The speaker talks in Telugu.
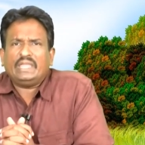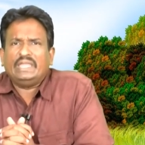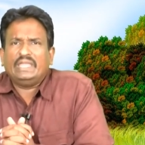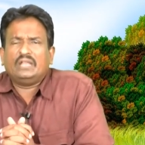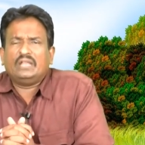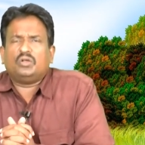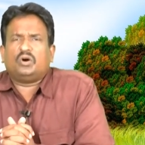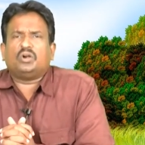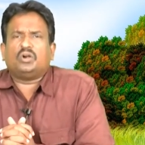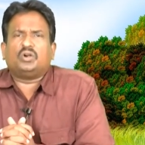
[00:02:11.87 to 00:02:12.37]
ఈ
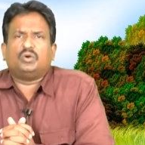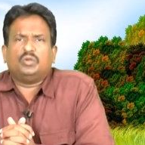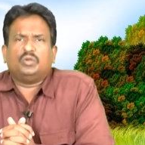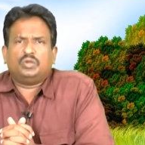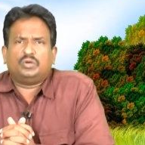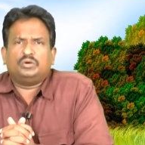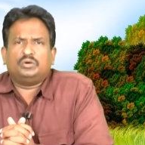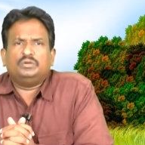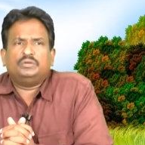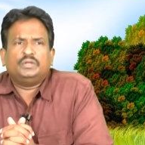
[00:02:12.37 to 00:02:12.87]

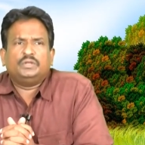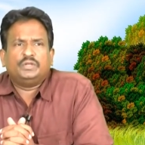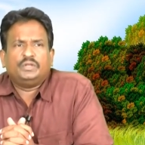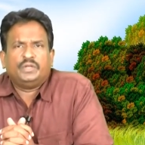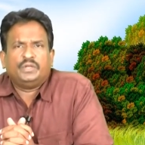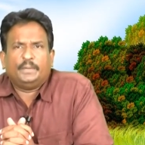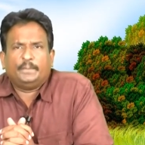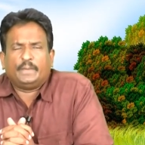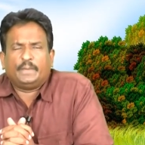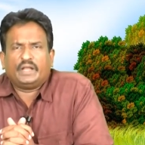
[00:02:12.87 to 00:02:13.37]
లోకంలో
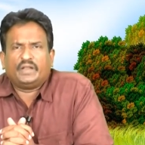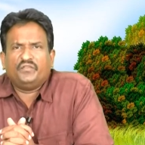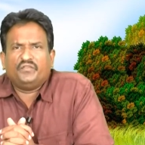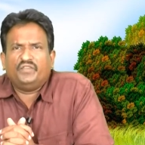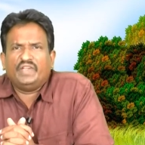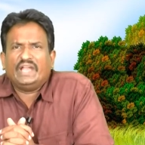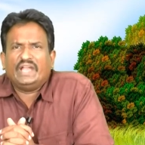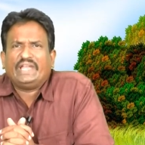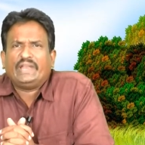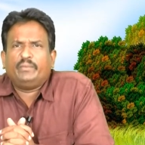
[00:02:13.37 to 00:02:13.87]
మన
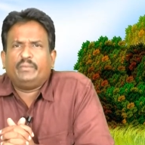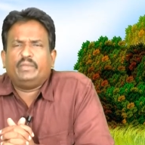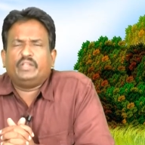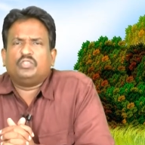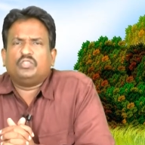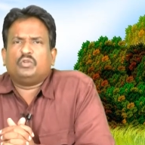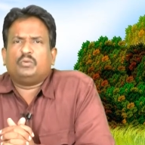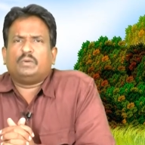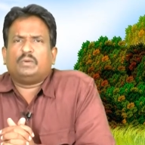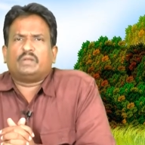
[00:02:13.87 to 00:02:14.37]
వేటి
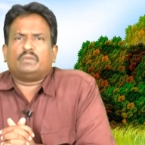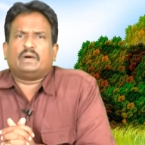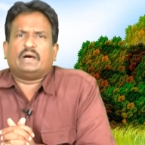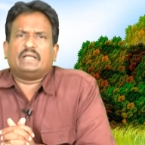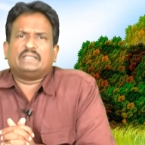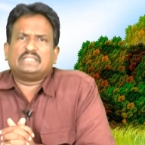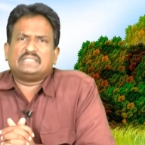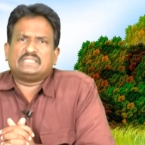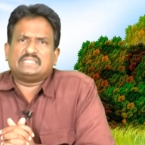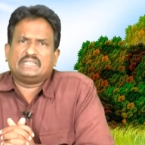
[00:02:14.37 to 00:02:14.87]
విందు మనం
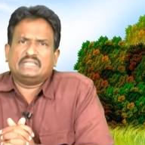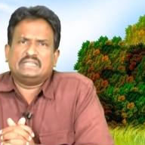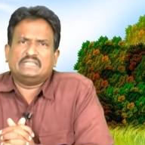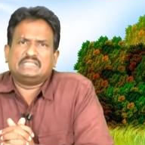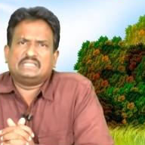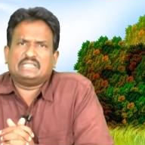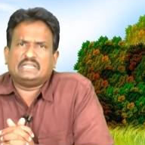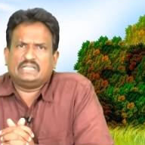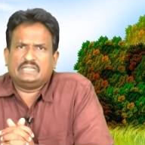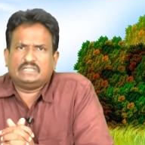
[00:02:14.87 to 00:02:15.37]

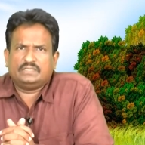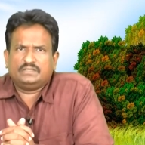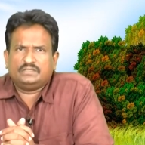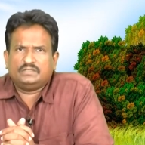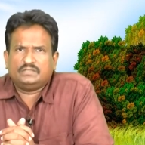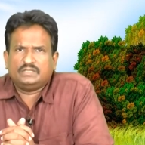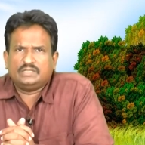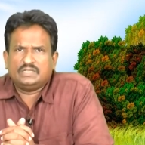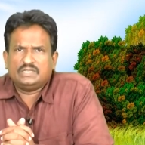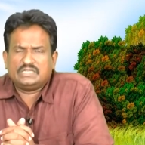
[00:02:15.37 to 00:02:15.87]
అతిశయించాలి
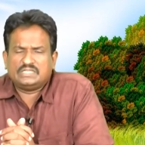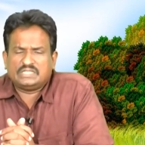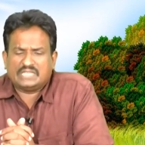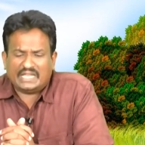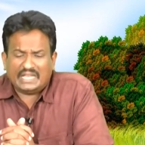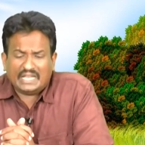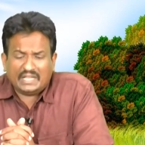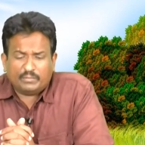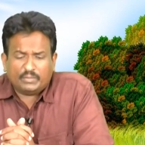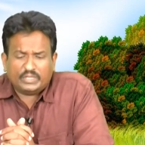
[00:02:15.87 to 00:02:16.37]

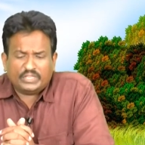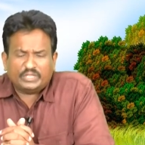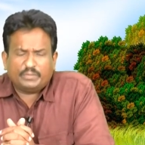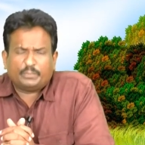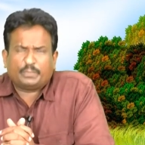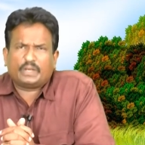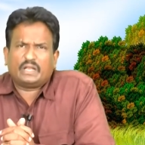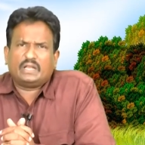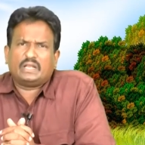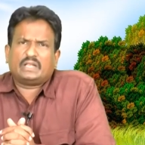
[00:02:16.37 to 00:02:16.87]
చాలామంది
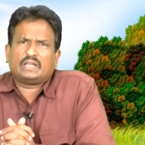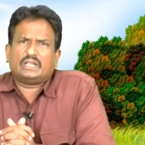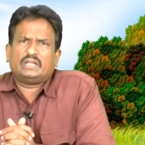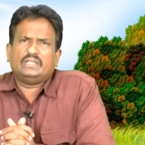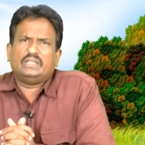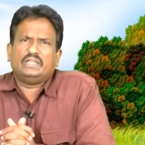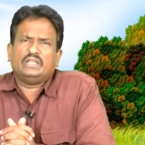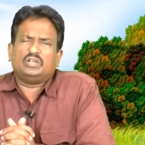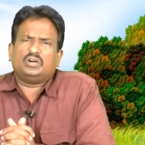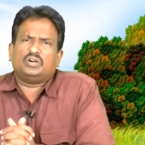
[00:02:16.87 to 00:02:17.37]
ప్రియులరా
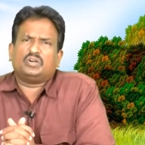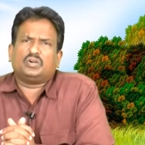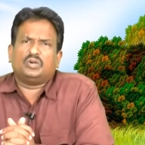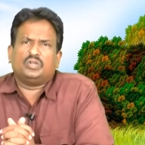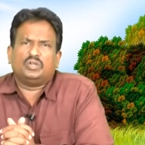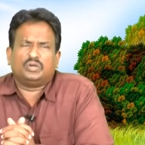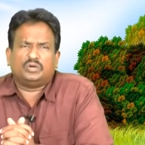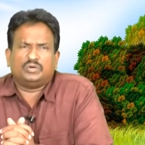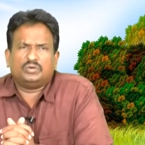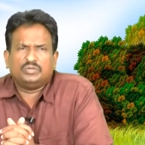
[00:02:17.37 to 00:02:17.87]
ఈ
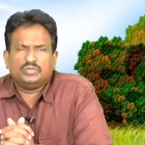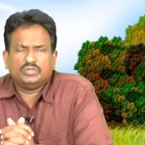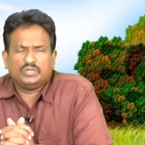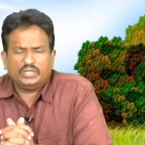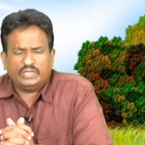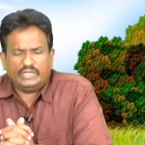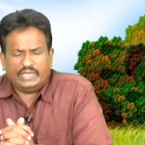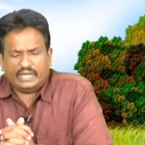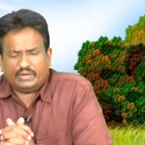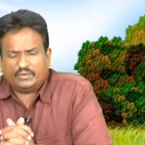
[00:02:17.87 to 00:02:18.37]
లోకంలో
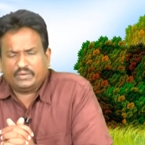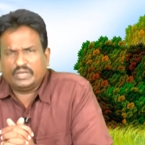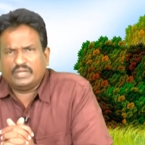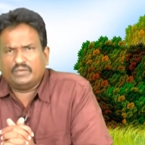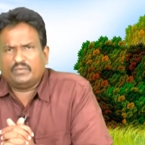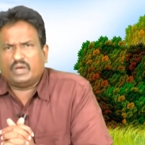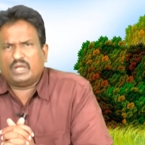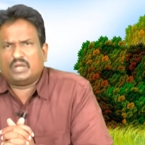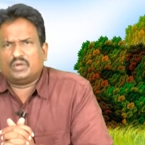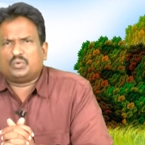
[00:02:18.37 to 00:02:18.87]
ఏమండి
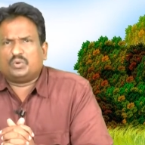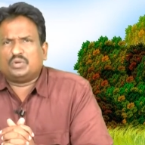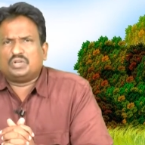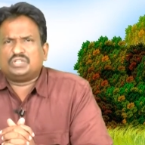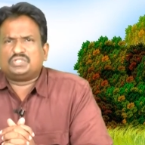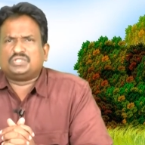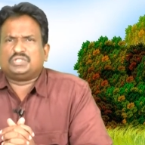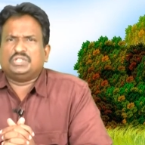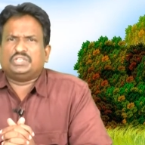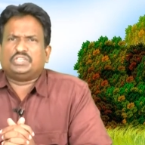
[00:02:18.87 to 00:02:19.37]
వాళ్ళకున్న
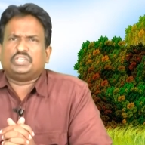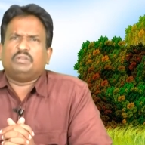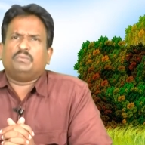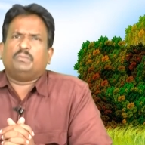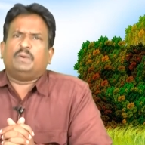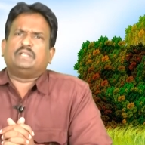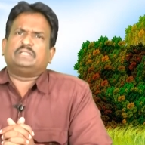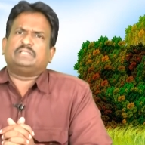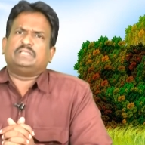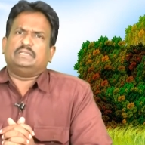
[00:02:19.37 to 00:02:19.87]
స్థితిని
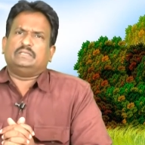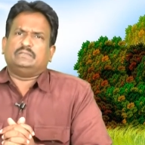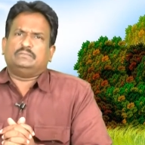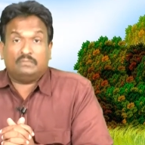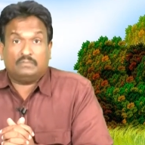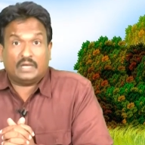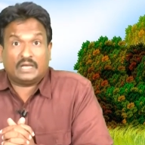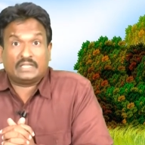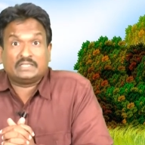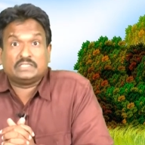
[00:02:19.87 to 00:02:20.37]
బట్టి
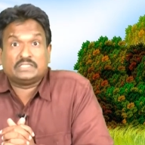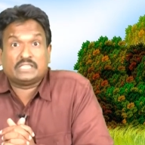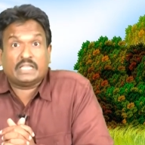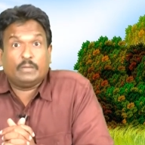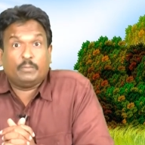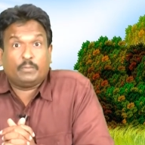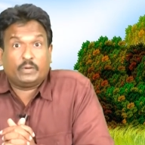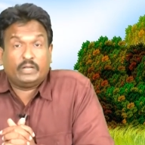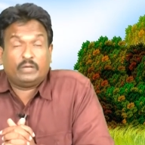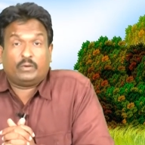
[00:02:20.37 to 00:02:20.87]

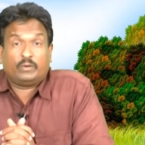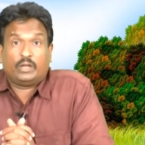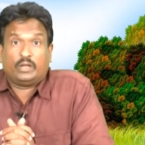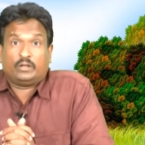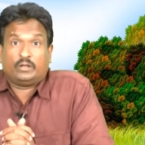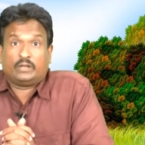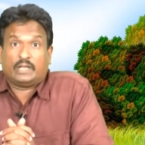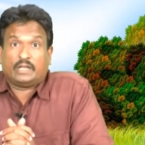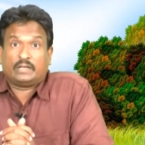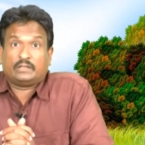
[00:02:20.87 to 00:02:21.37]
అతిశయపడే వాళ్ళు
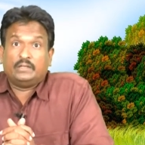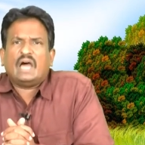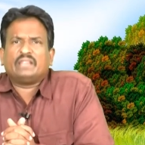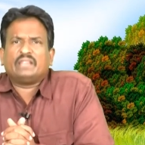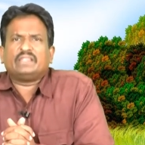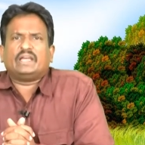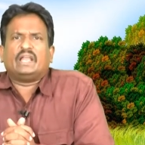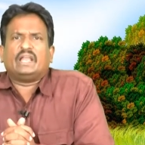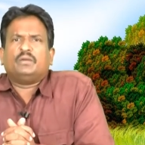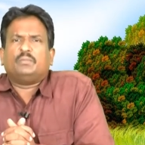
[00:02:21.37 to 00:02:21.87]
ఉన్నారు
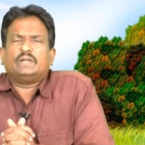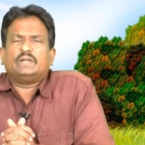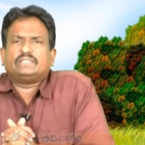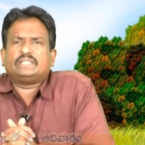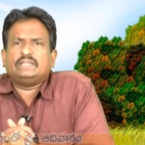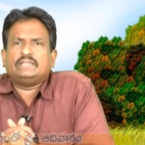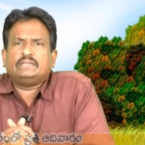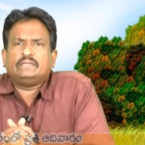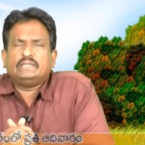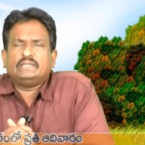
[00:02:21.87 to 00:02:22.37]
అందాన్ని బట్టి